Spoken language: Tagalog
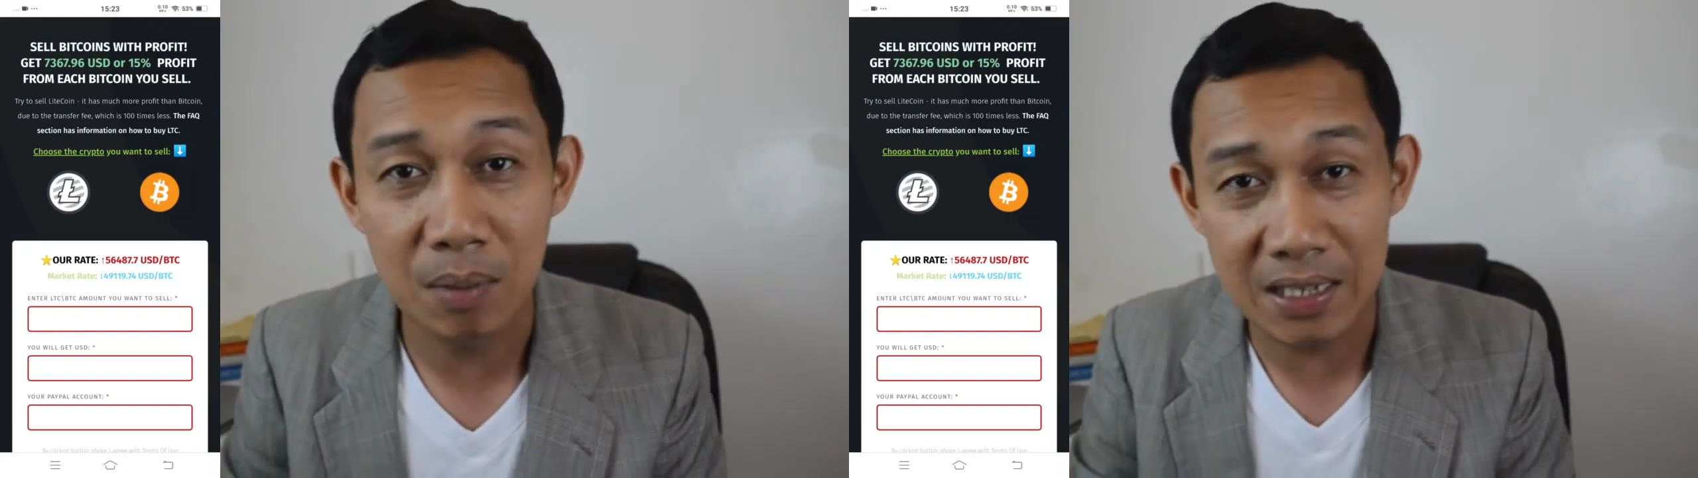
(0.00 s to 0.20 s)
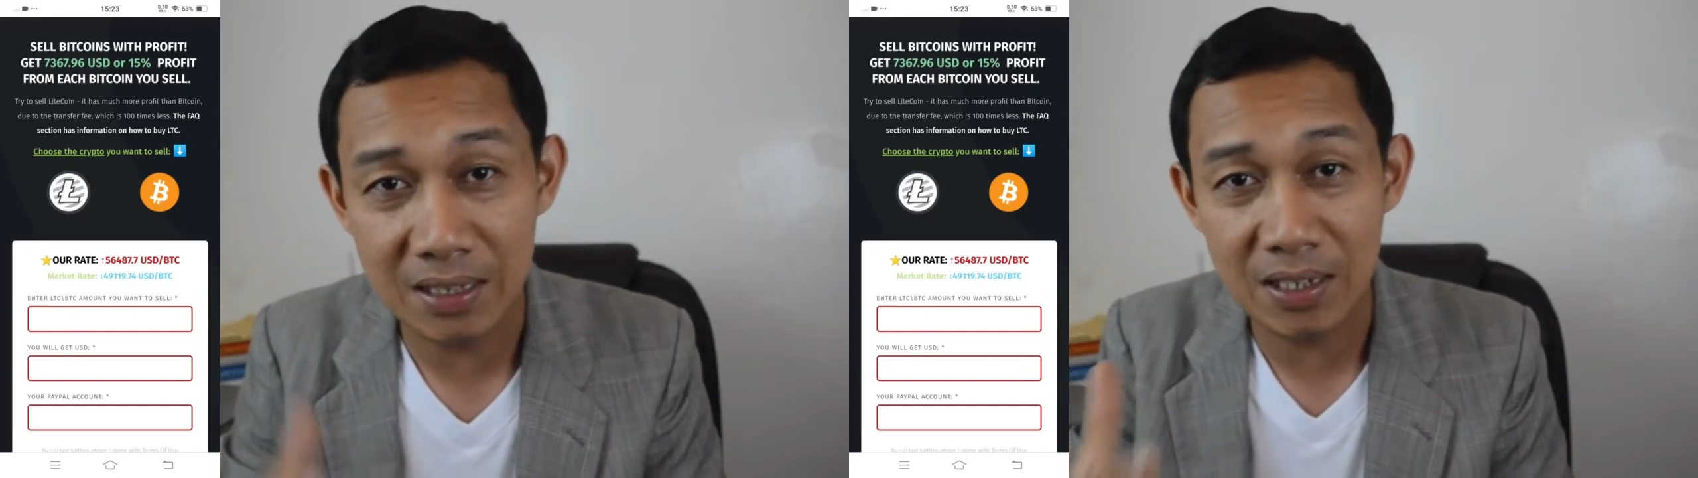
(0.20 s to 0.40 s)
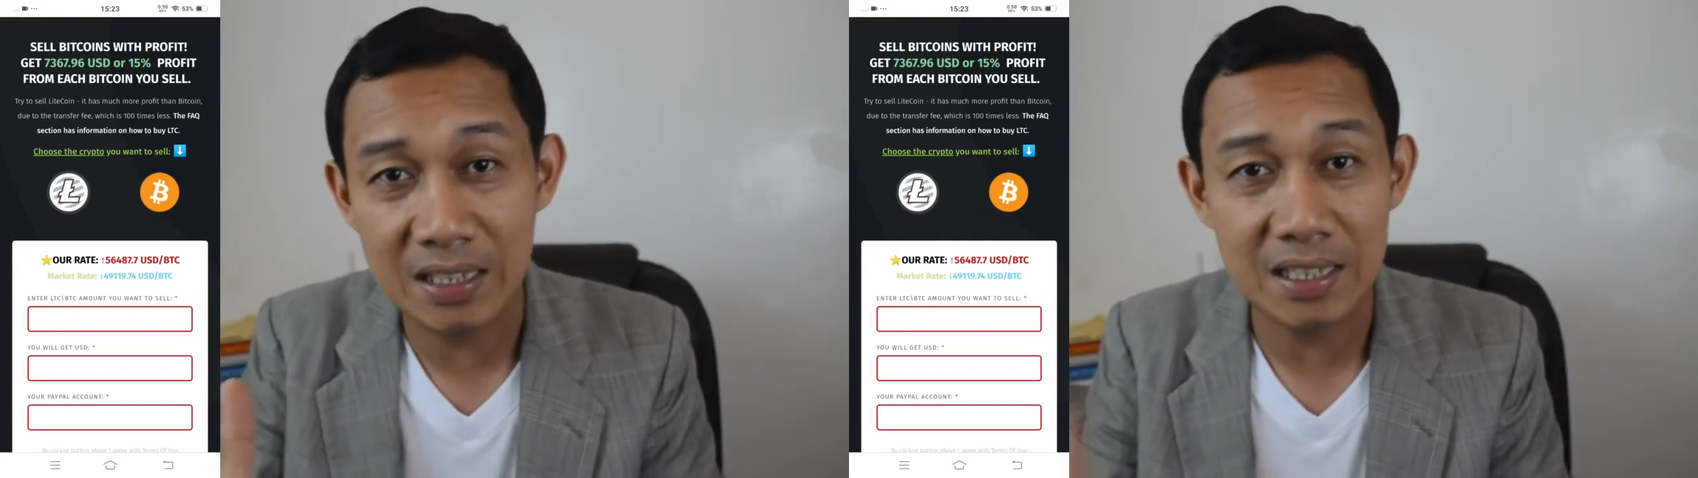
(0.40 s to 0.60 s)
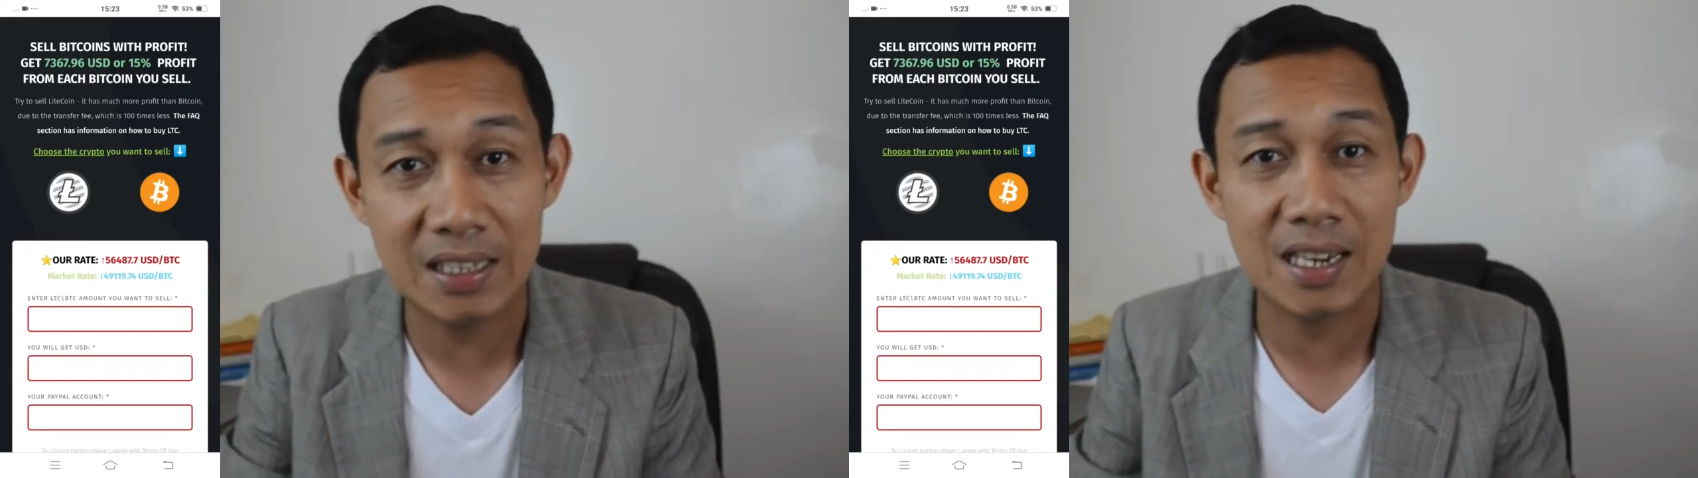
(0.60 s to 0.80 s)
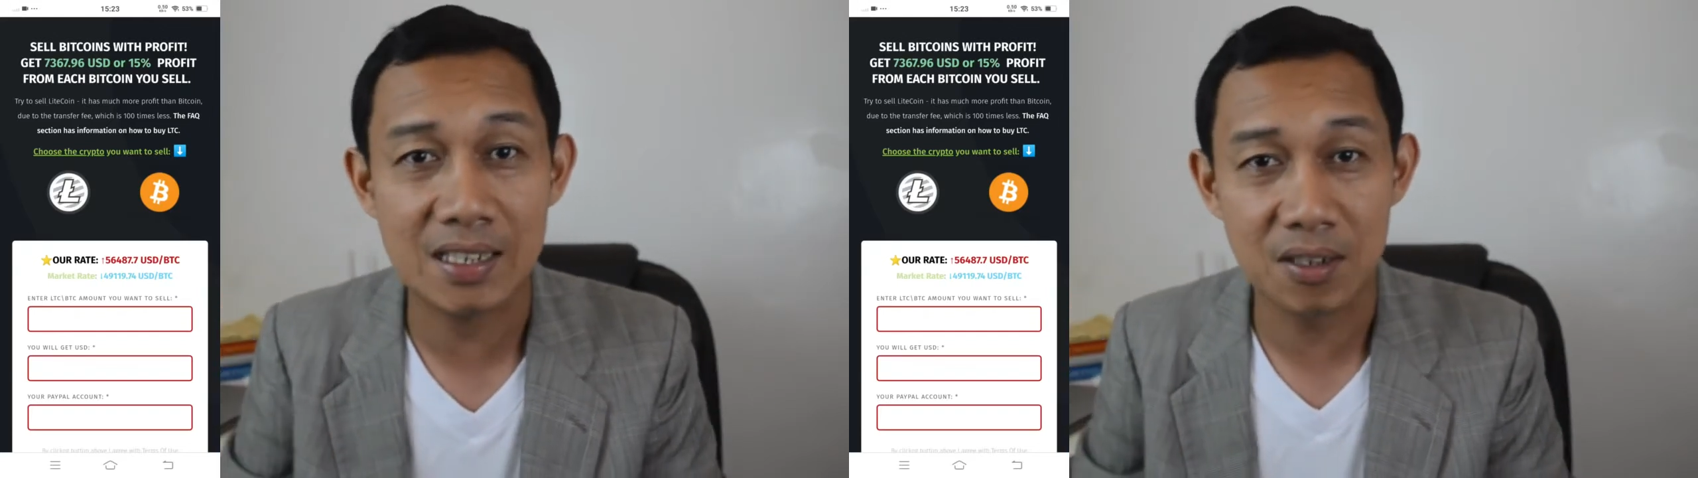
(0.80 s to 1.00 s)
Malit na yung
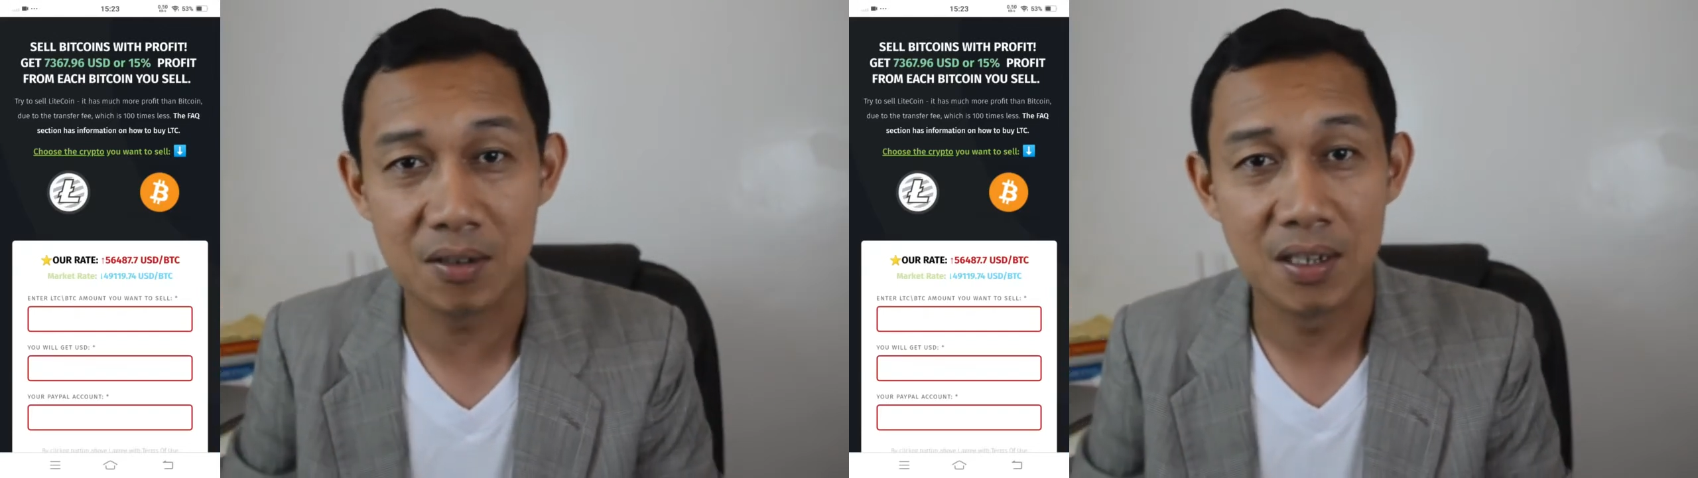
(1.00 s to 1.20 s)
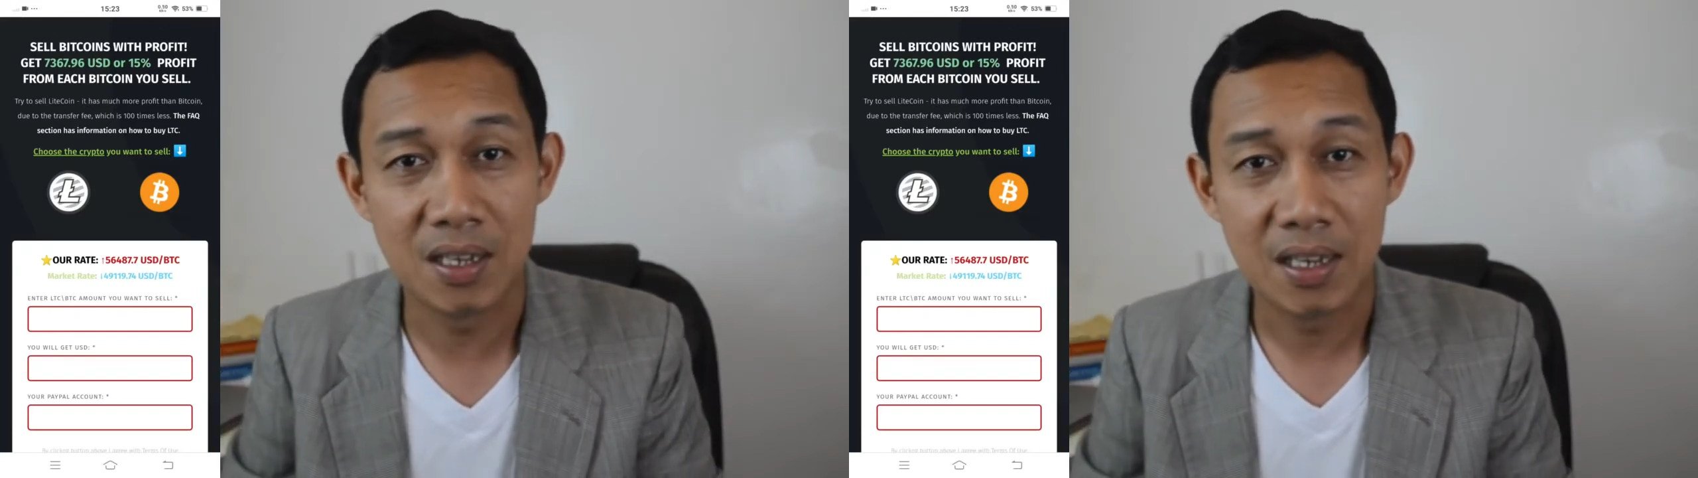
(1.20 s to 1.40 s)
natitira iyo.